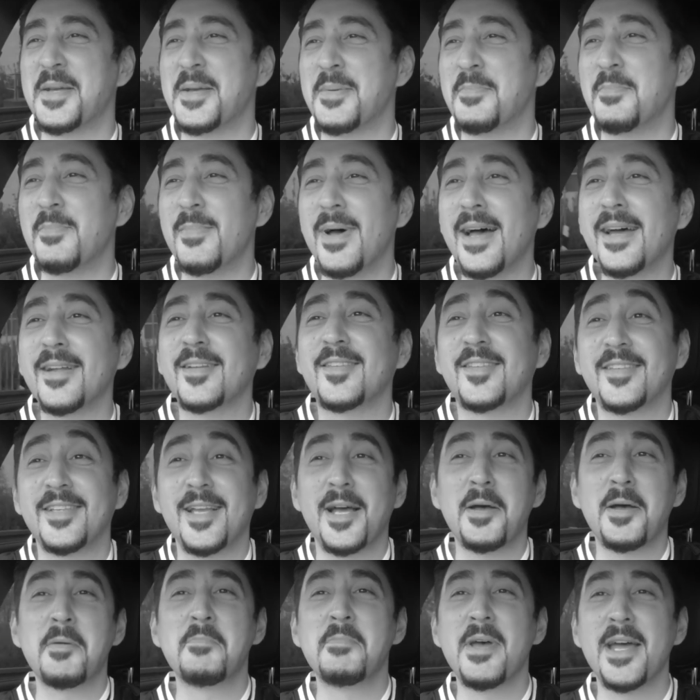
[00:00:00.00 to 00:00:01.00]
Mersin ya
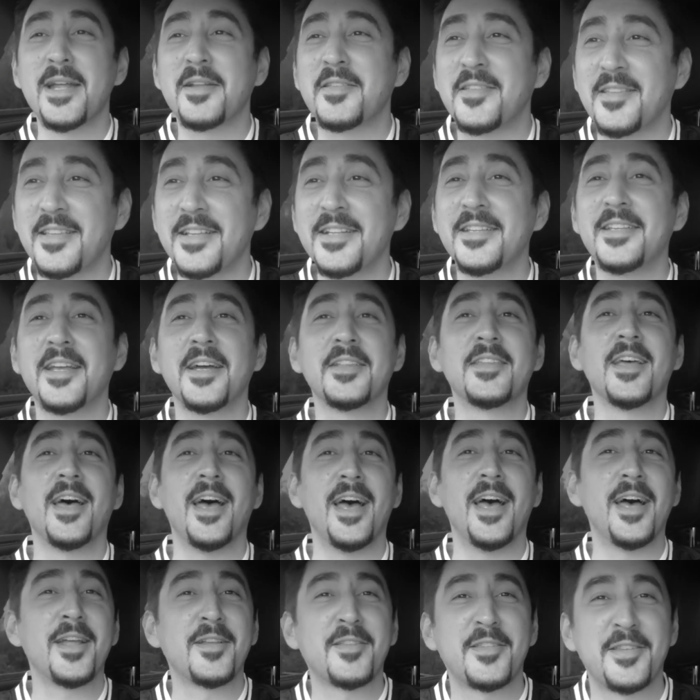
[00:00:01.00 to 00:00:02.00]
Mersin ya da
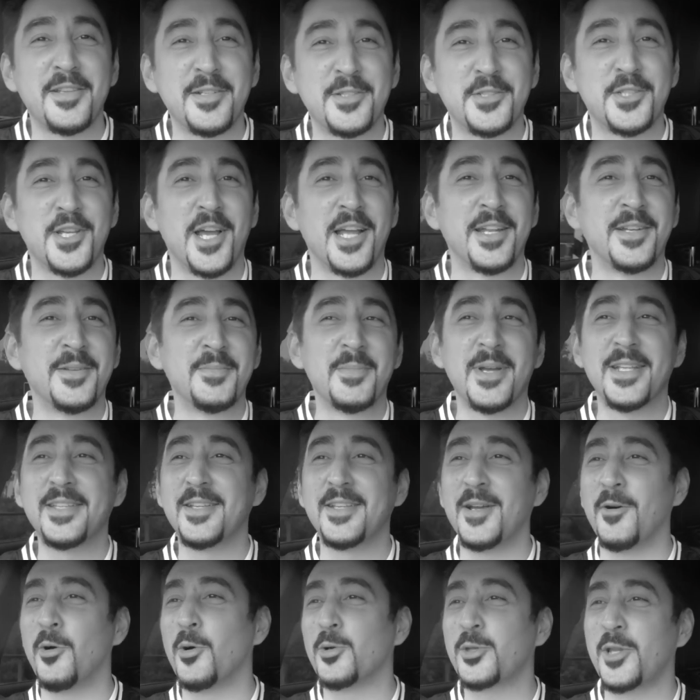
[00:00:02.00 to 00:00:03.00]
Erzincan. Ben de
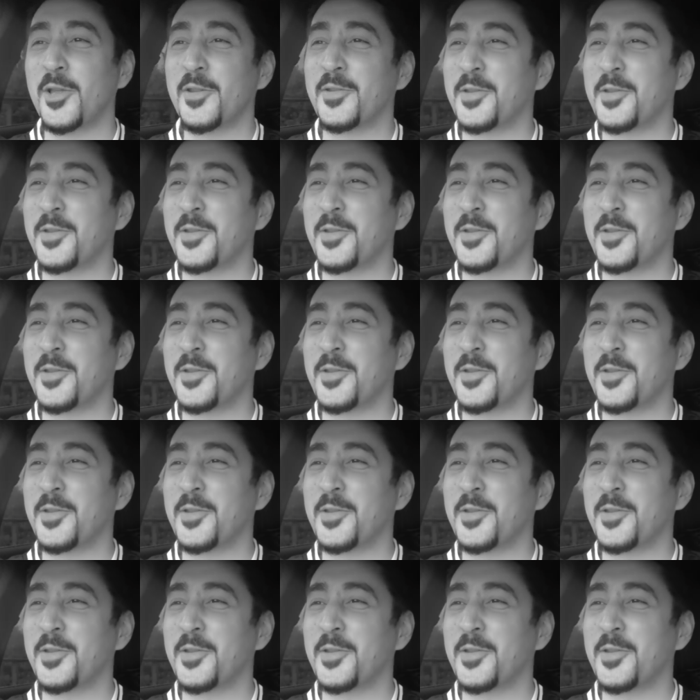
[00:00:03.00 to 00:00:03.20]
ortasını